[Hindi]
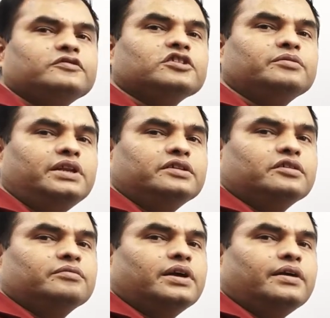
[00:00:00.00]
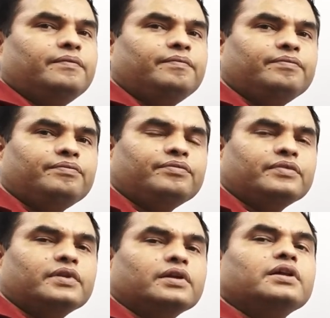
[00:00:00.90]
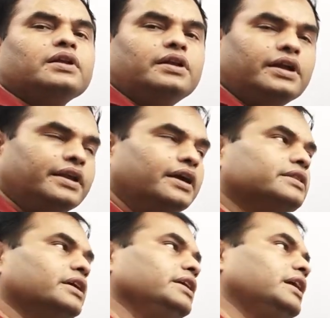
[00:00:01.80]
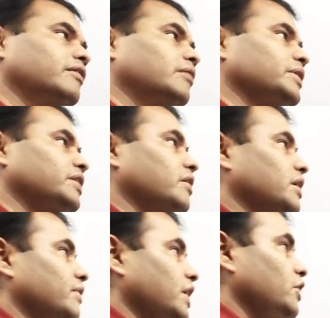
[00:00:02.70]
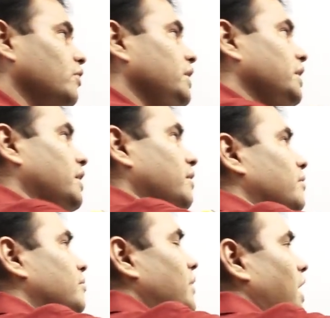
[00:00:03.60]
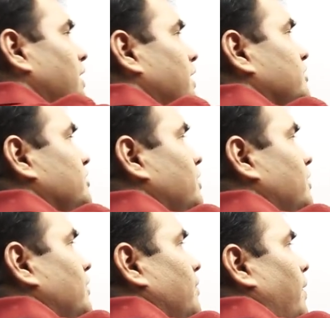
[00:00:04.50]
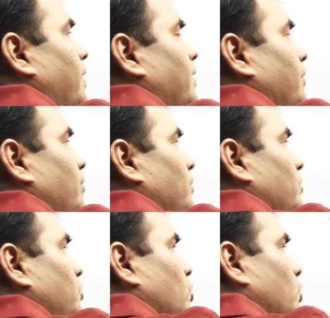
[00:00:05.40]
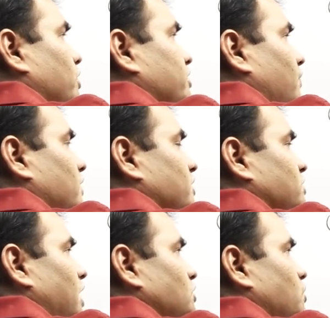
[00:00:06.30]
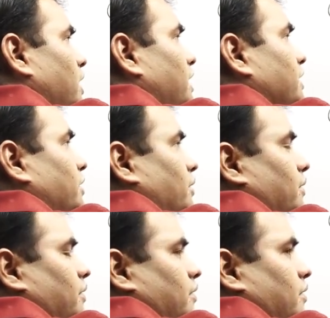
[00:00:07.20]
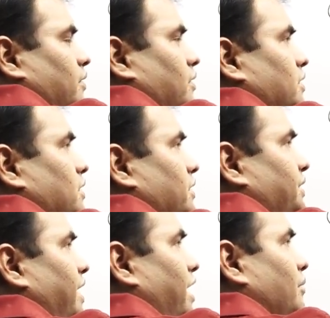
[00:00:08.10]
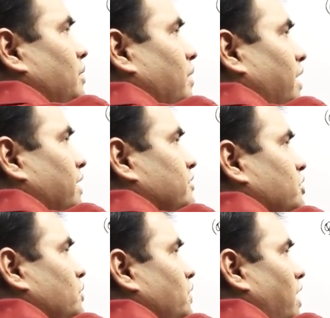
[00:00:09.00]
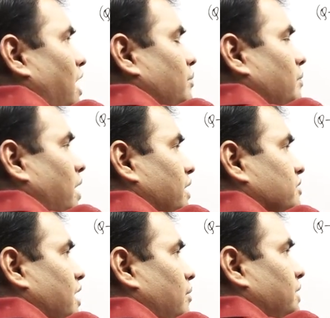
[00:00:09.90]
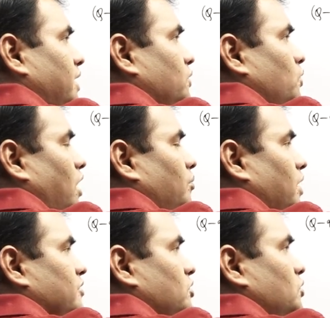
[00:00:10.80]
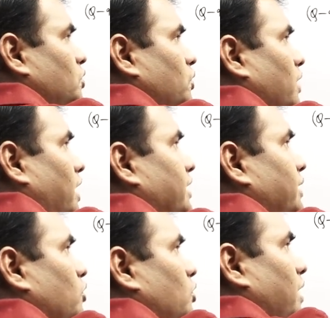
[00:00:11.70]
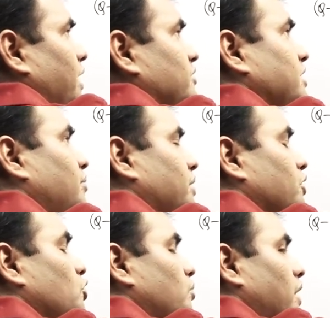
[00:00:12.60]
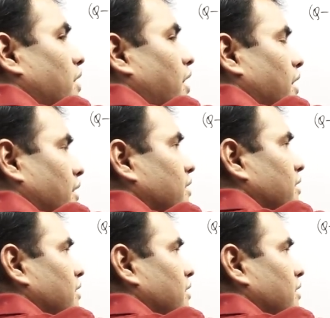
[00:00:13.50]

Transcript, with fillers: समझा नहीं समझना है लिखने का तरीका वहां पे क्या हो गया वैल्यू वही है माइनस देखो दोनों सरफेस के चार्ज को ऐड करो यहां पे माइनस क्यू यहां पे माइनस कैपिटल क्यू यहां प्लस क्यू दोनों को ऐड करो तो माइनस कैपिटल क्यू बन रहा है